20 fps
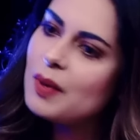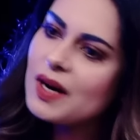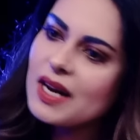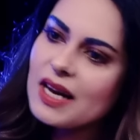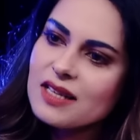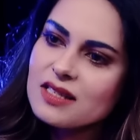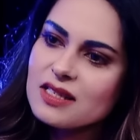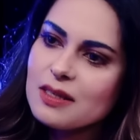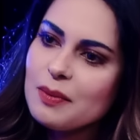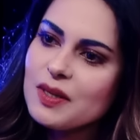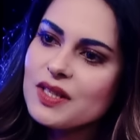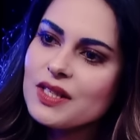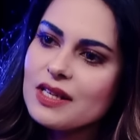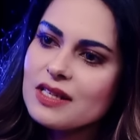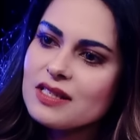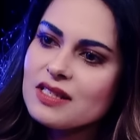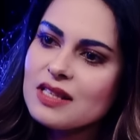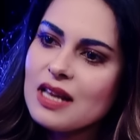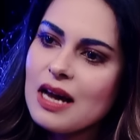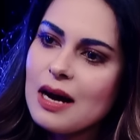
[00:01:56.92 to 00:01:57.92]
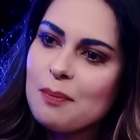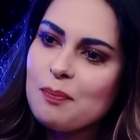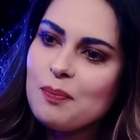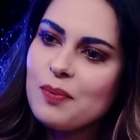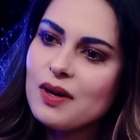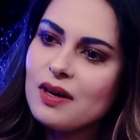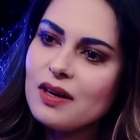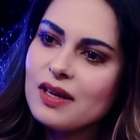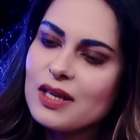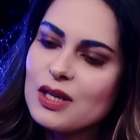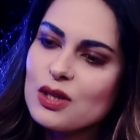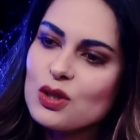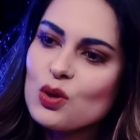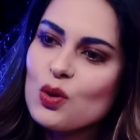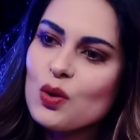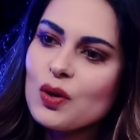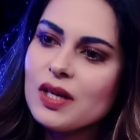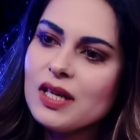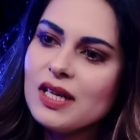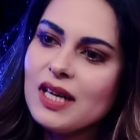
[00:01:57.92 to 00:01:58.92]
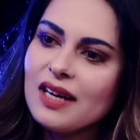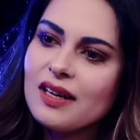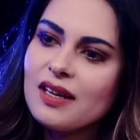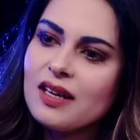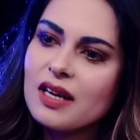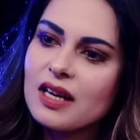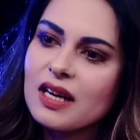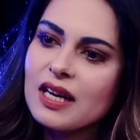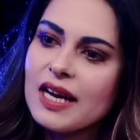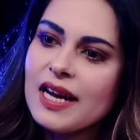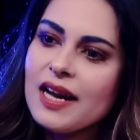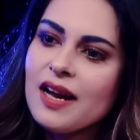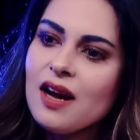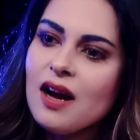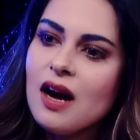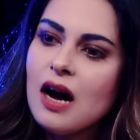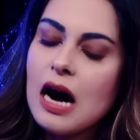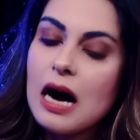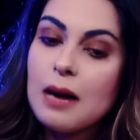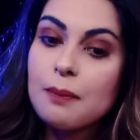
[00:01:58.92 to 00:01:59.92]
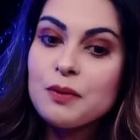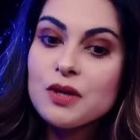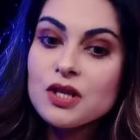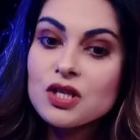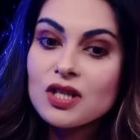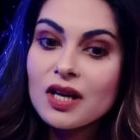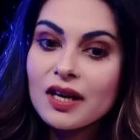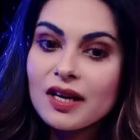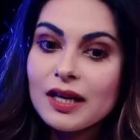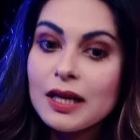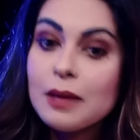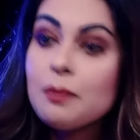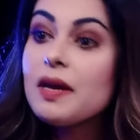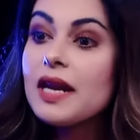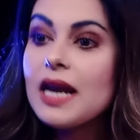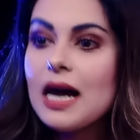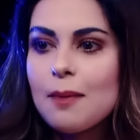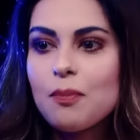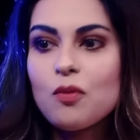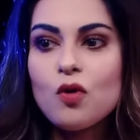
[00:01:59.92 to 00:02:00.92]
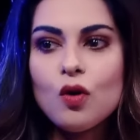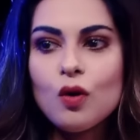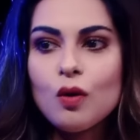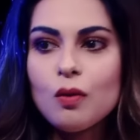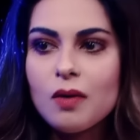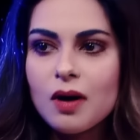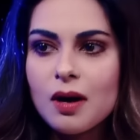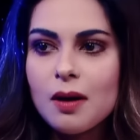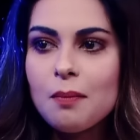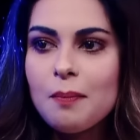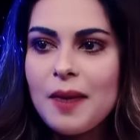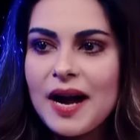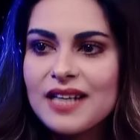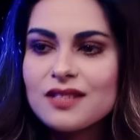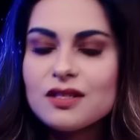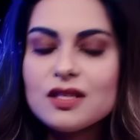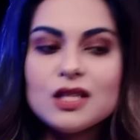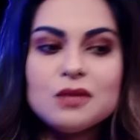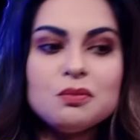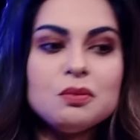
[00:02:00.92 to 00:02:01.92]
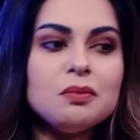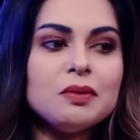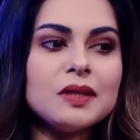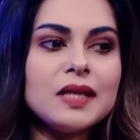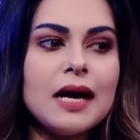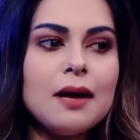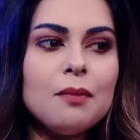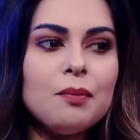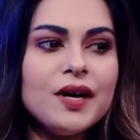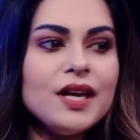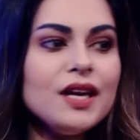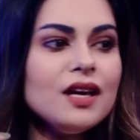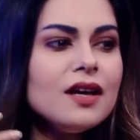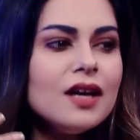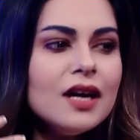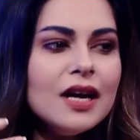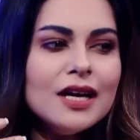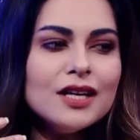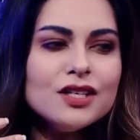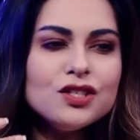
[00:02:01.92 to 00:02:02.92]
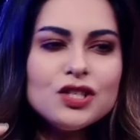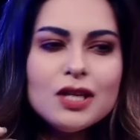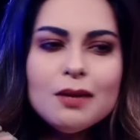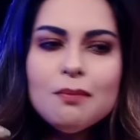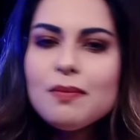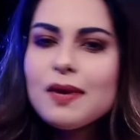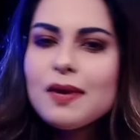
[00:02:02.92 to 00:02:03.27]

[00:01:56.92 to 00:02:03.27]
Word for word: बड़ा जबरदस्त आप ये शो कंडक्ट कर रहे हैं आपकी शक्ल ही मैंने आपको बैक स्टेज भी बताया बड़ी जिम